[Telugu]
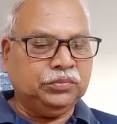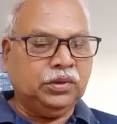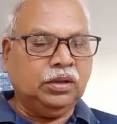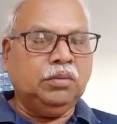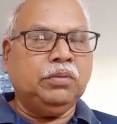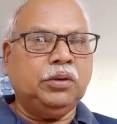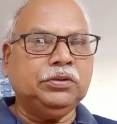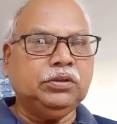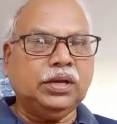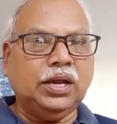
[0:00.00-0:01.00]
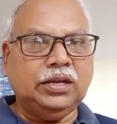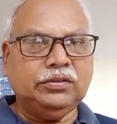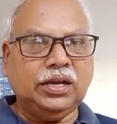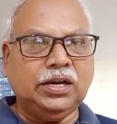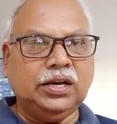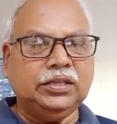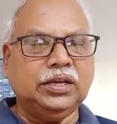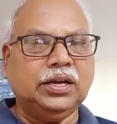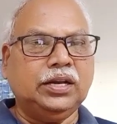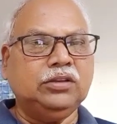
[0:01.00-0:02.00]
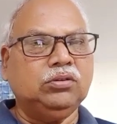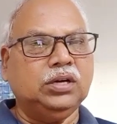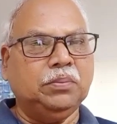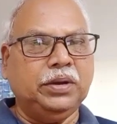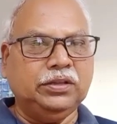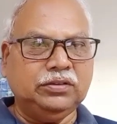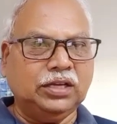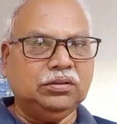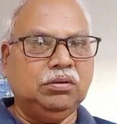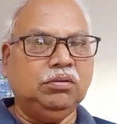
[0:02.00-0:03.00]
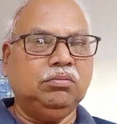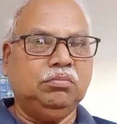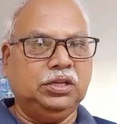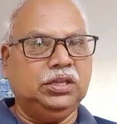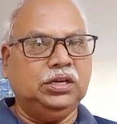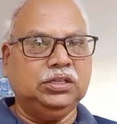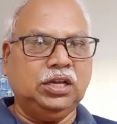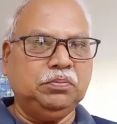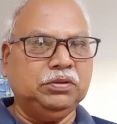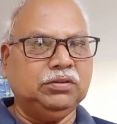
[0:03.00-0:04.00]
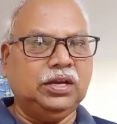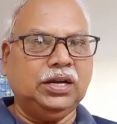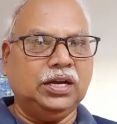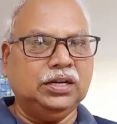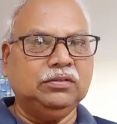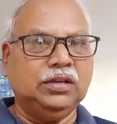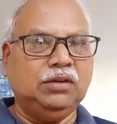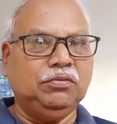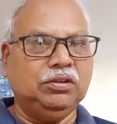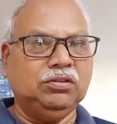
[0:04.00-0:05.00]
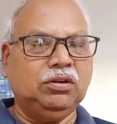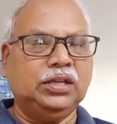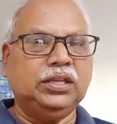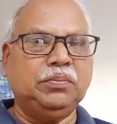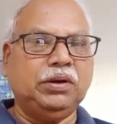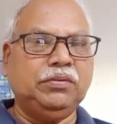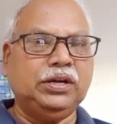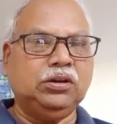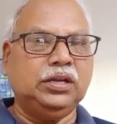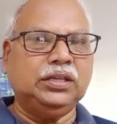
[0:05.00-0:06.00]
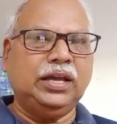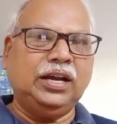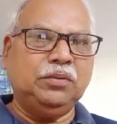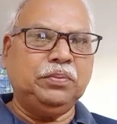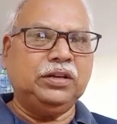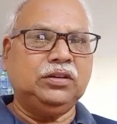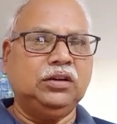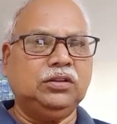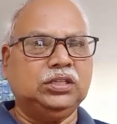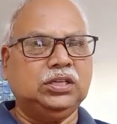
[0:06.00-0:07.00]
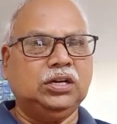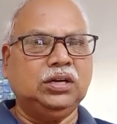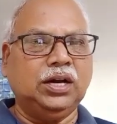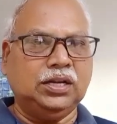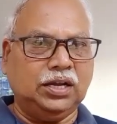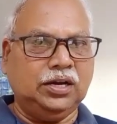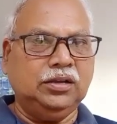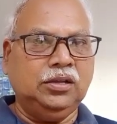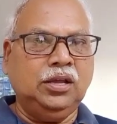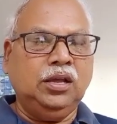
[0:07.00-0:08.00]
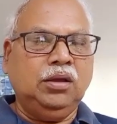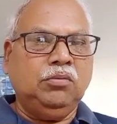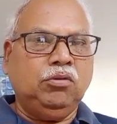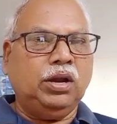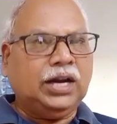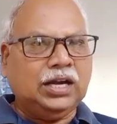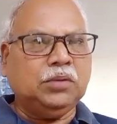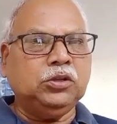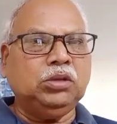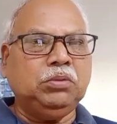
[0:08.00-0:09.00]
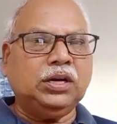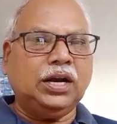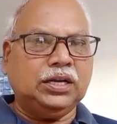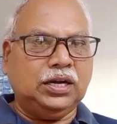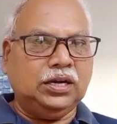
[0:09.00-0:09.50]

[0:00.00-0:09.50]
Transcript: ప్రభుత్వ కళాశాలలో అయితే కనీసం డెబ్బై ఐదు శాతం మందిని చేర్పించాలి కట్టించాలి ఫీజులు అదే ప్రైవేటులో అయితే హండ్రెడ్ పర్సెంట్ వచ్చినట్టు కట్టాలి వాళ్ళు కట్టపోతే మీరు కట్టండి